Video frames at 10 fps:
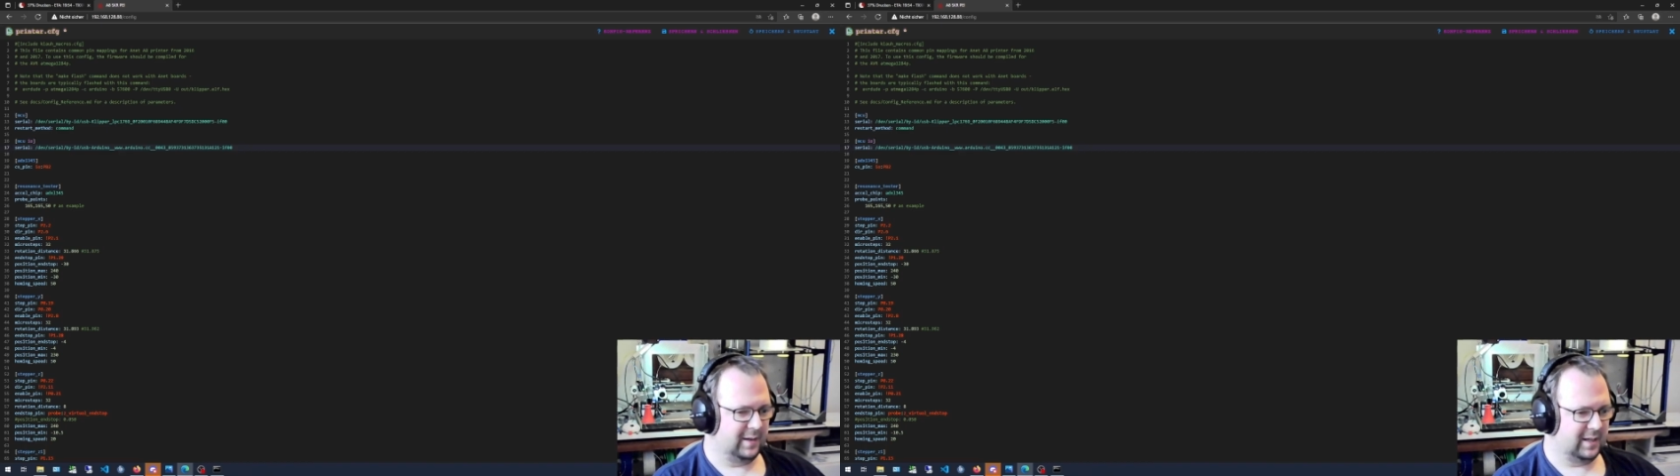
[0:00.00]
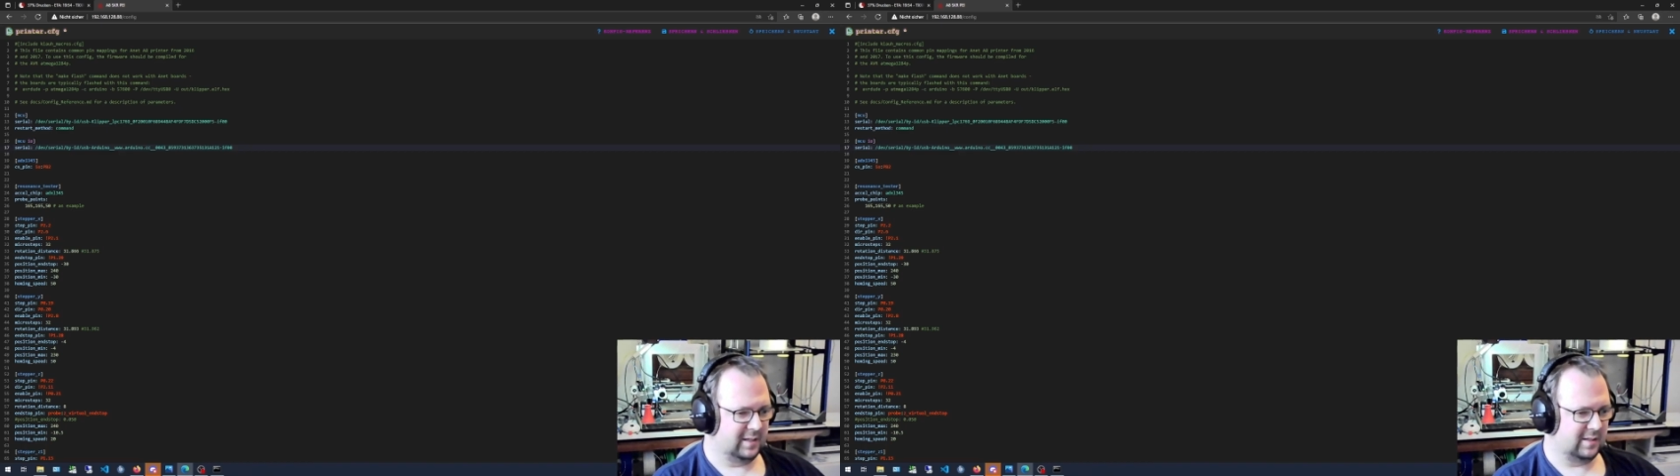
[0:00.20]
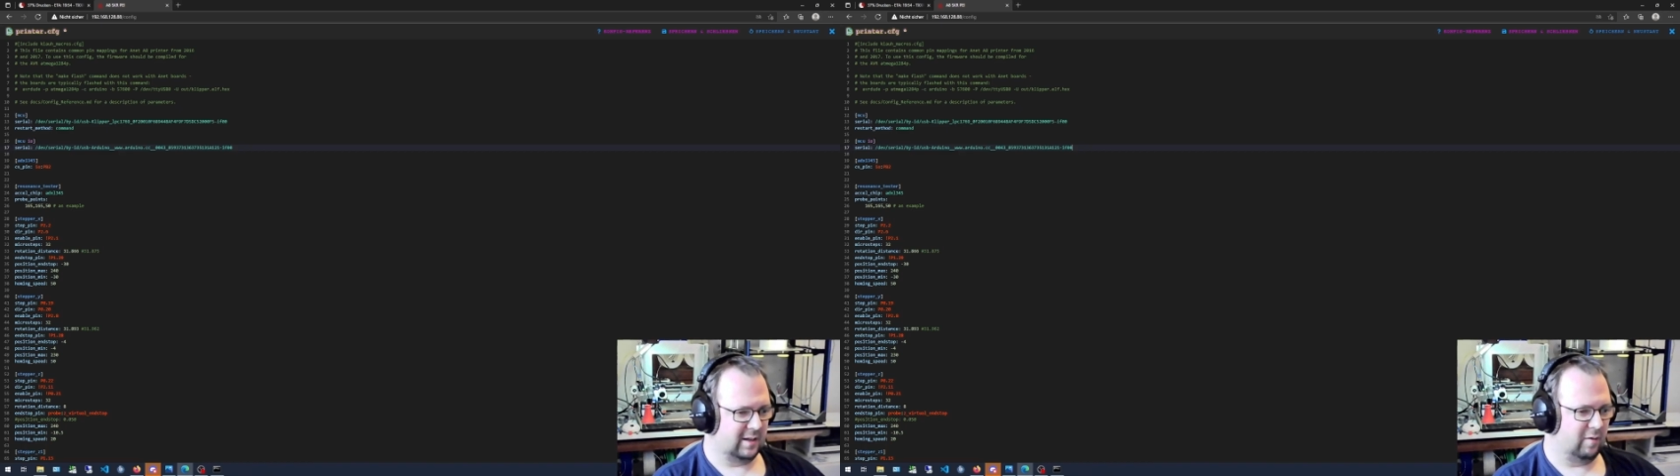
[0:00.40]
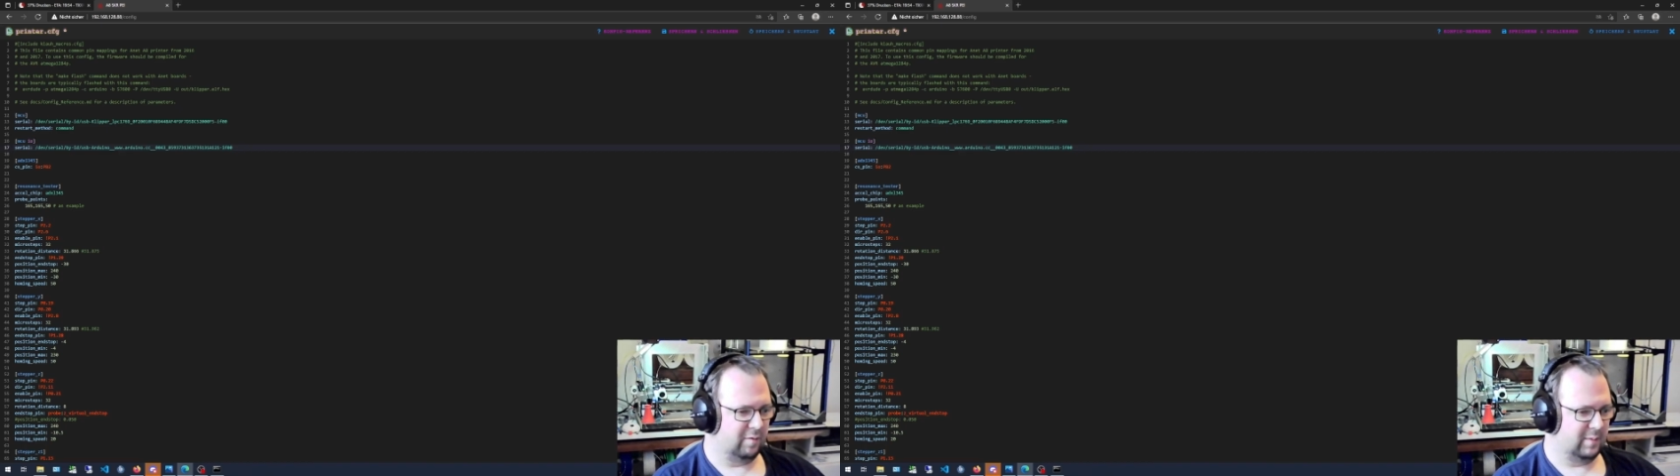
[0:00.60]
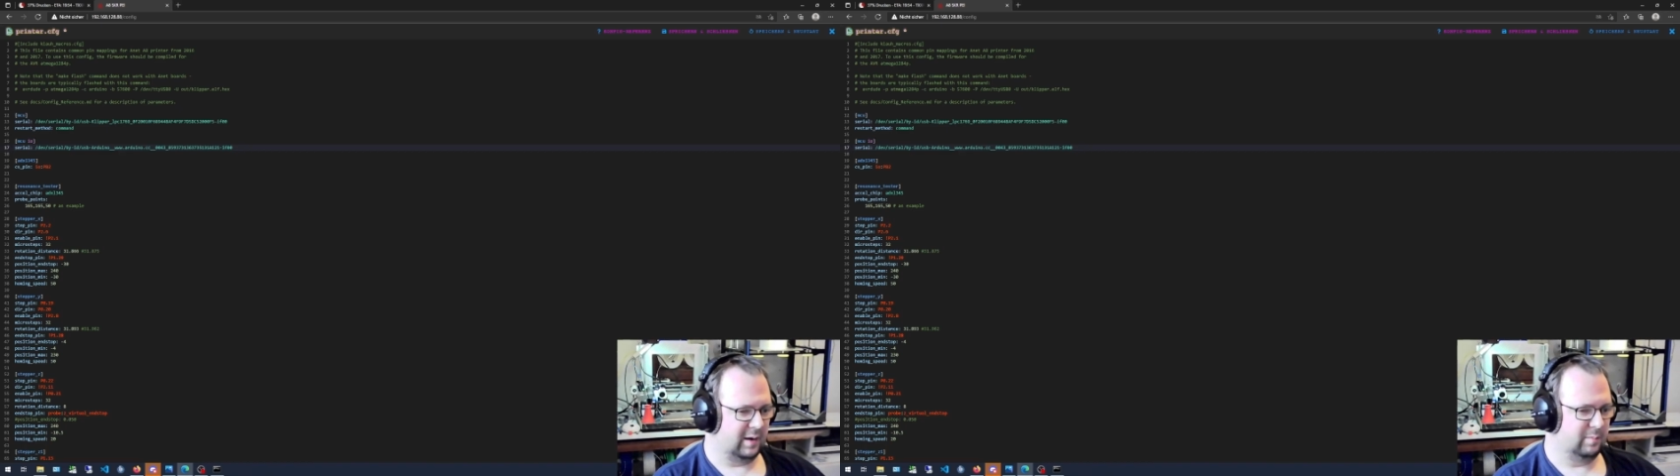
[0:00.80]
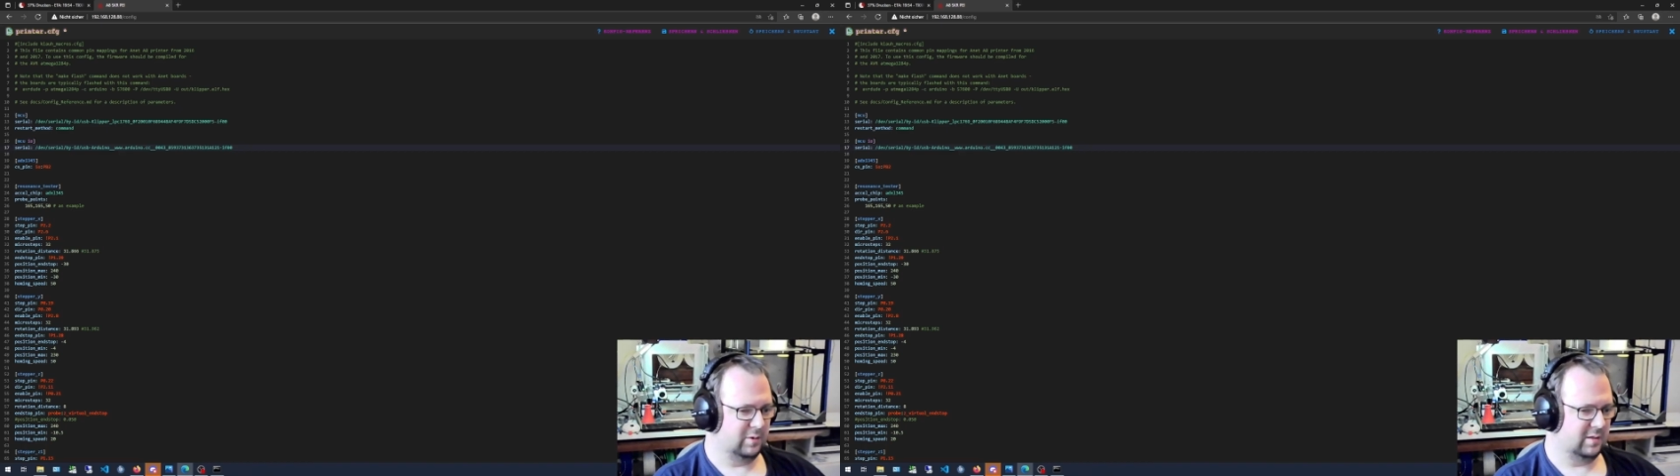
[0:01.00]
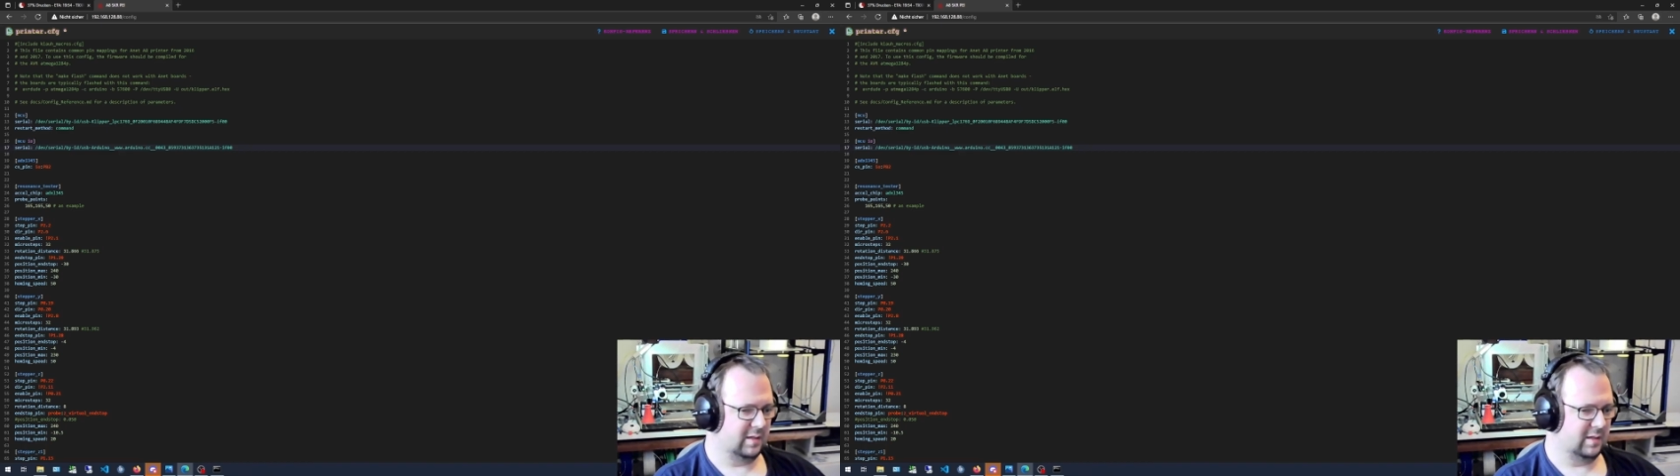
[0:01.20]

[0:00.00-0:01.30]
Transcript: die Kiste aufmachen müssen.